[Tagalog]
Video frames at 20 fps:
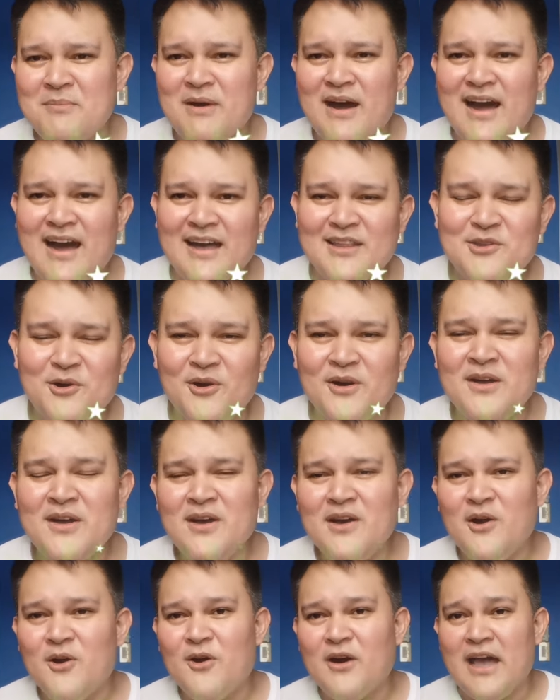Mga kadok.
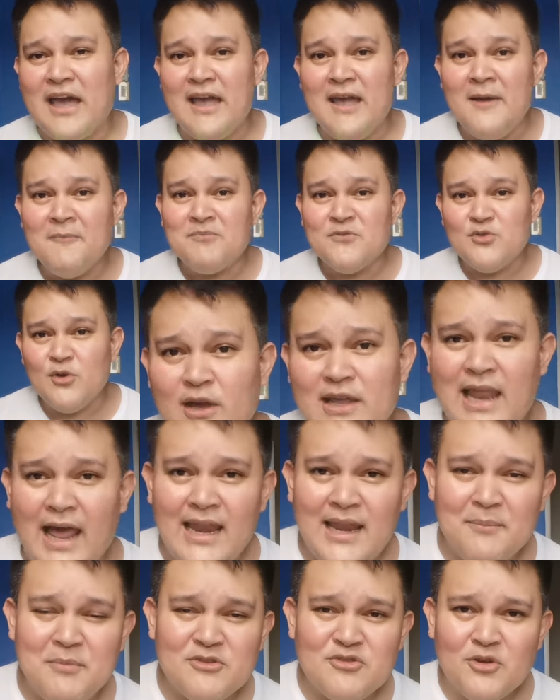Okay? So
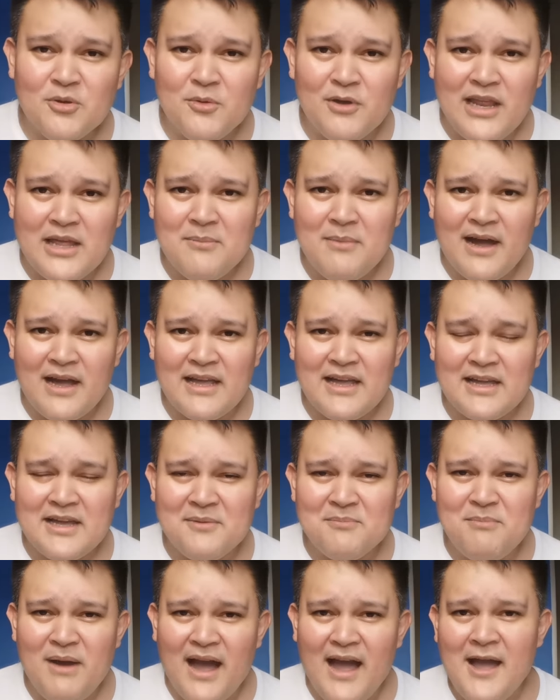ilalabas ko muna yung mga
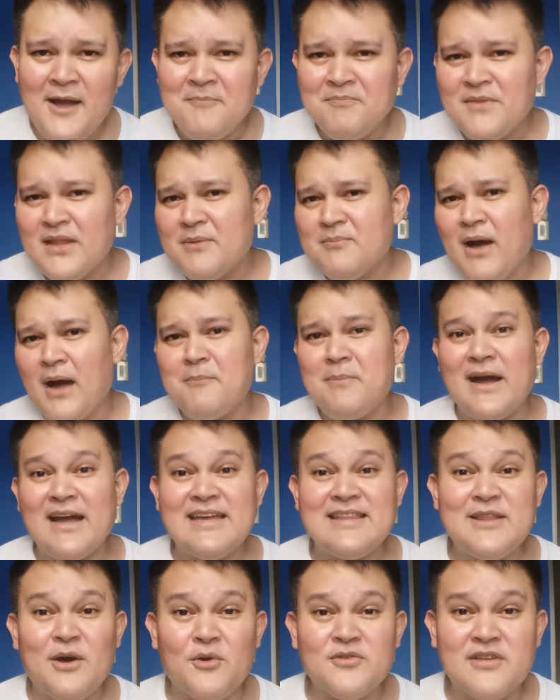gagamba.
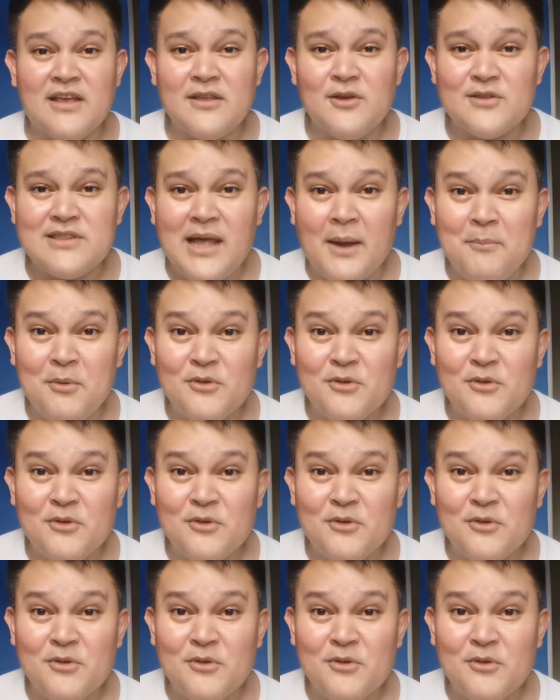Papakita ko sa inyo.